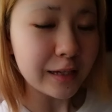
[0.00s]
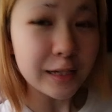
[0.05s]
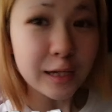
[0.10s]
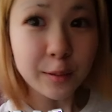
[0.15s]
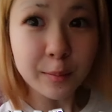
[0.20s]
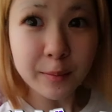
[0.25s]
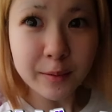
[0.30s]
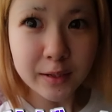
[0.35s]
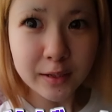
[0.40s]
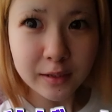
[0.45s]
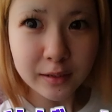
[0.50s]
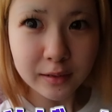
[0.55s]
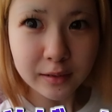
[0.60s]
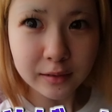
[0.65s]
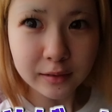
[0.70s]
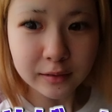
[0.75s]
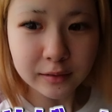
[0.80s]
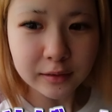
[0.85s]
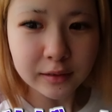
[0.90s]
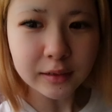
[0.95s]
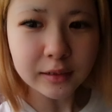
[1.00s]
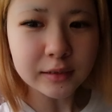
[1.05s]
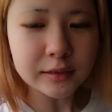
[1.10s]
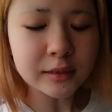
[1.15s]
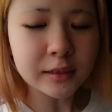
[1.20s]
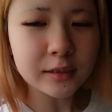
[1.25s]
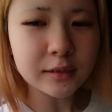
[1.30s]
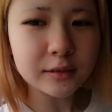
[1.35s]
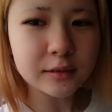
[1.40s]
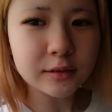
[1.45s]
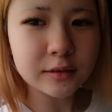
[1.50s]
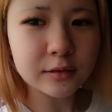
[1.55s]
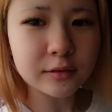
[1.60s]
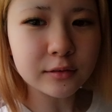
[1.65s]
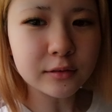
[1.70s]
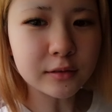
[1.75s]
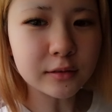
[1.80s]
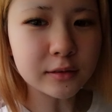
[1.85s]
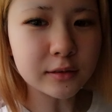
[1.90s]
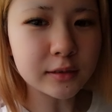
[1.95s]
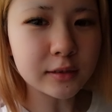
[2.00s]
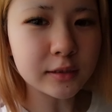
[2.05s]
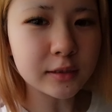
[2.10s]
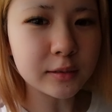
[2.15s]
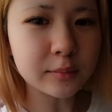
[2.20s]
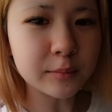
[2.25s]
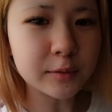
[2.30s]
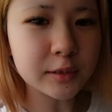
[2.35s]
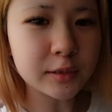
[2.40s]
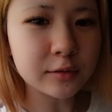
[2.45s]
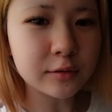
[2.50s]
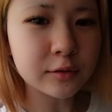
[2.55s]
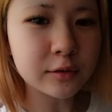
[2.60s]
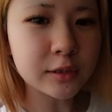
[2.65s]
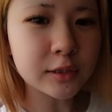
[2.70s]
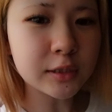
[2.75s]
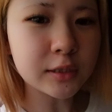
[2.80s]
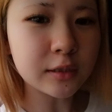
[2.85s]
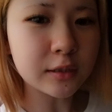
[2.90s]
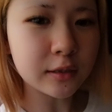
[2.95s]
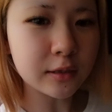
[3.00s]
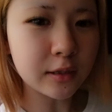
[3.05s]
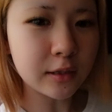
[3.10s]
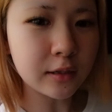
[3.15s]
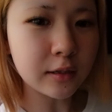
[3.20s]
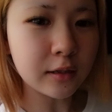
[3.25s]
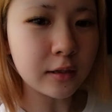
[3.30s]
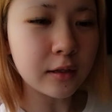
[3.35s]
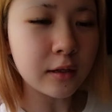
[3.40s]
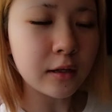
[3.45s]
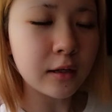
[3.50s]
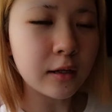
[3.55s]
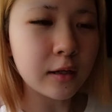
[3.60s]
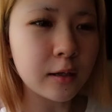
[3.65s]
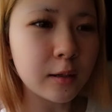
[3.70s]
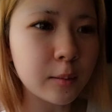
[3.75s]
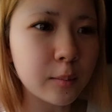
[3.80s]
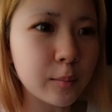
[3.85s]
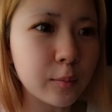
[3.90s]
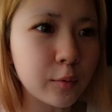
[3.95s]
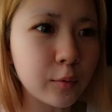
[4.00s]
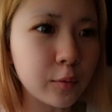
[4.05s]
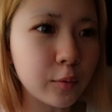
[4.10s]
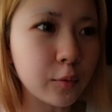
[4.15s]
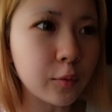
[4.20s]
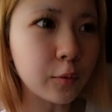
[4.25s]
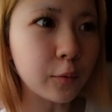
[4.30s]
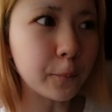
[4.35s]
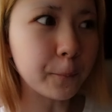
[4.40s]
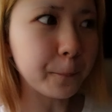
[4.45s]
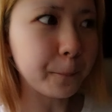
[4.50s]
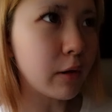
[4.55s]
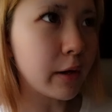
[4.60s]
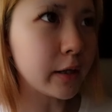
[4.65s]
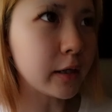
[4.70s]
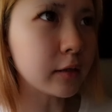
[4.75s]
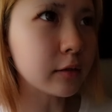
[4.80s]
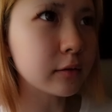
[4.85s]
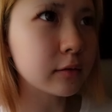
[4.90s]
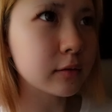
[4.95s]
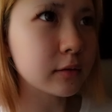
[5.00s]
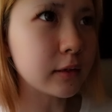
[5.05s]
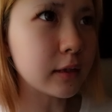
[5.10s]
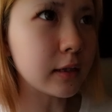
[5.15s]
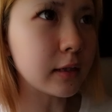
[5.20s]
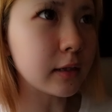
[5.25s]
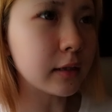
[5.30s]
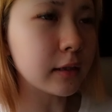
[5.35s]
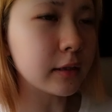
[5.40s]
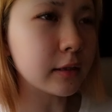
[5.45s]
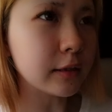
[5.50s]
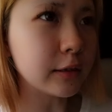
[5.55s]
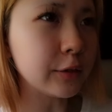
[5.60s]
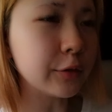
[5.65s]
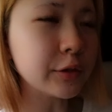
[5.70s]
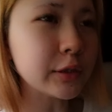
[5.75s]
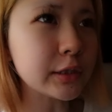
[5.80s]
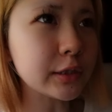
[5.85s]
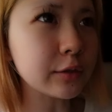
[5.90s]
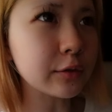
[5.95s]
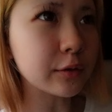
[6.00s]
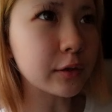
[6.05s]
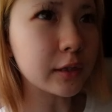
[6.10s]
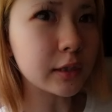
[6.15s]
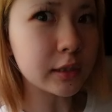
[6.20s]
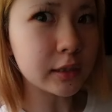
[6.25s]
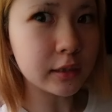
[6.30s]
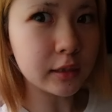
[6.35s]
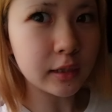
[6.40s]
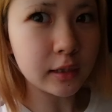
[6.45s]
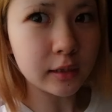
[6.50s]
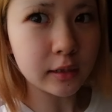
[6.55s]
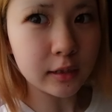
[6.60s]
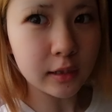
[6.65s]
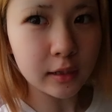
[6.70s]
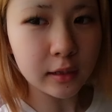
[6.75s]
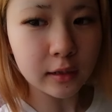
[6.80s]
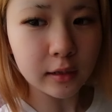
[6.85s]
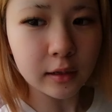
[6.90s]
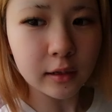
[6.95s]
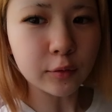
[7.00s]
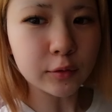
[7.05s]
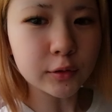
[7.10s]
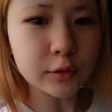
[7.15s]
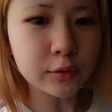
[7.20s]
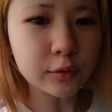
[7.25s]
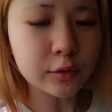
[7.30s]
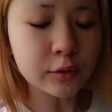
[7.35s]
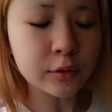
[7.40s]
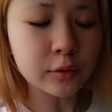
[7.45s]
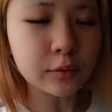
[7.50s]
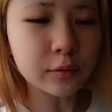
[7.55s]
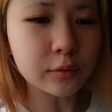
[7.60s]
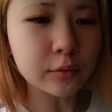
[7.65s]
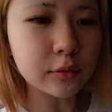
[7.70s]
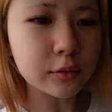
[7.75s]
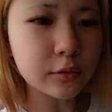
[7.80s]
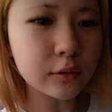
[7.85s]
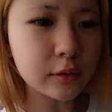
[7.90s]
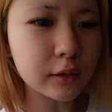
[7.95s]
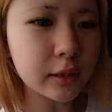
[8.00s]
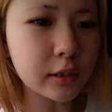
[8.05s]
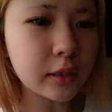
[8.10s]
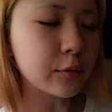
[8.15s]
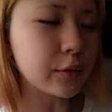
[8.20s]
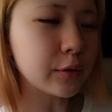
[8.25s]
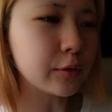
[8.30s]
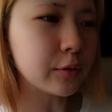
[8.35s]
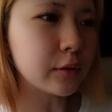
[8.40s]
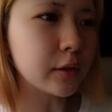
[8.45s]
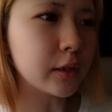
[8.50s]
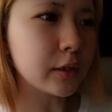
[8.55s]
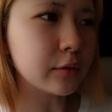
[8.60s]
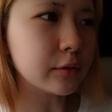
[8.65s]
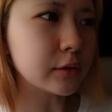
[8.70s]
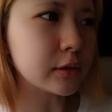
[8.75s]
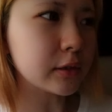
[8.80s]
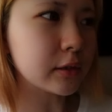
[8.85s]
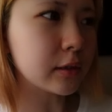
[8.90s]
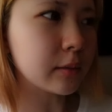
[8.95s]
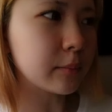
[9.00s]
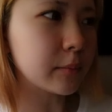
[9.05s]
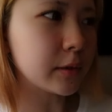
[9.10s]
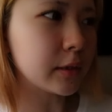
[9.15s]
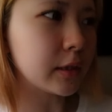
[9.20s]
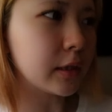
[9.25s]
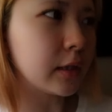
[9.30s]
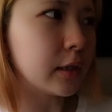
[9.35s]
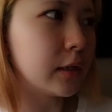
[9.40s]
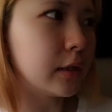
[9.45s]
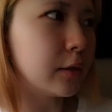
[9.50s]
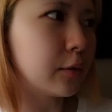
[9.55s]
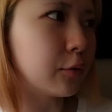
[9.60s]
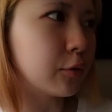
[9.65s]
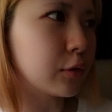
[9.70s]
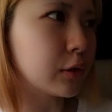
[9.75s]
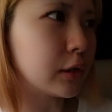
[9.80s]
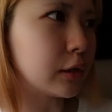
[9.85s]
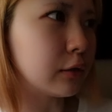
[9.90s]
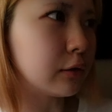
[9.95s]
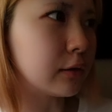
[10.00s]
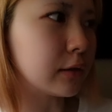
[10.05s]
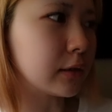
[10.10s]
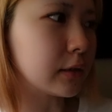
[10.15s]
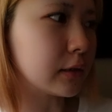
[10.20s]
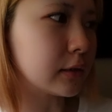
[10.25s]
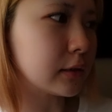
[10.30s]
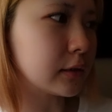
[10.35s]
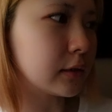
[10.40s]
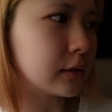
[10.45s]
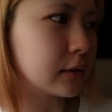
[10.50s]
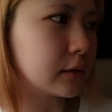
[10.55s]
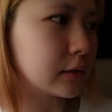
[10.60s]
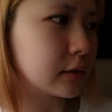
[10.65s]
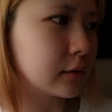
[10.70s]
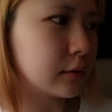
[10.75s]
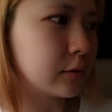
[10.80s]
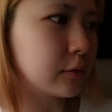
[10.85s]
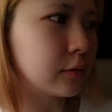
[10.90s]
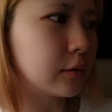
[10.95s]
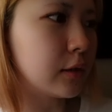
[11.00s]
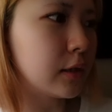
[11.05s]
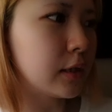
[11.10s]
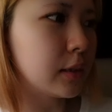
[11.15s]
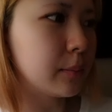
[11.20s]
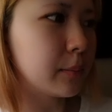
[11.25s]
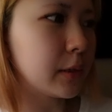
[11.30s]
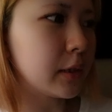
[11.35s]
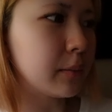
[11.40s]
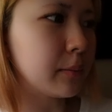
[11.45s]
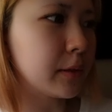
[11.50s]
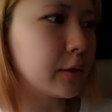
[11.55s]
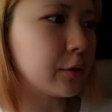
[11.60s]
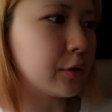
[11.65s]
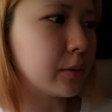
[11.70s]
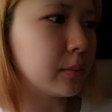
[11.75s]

やばい生活習慣が最近めっちゃ狂っちゃって、もう早くて4時とかに寝て遅いと本当にこれぐらいの時間まで起きてるって感じなんですけど、まあ、今の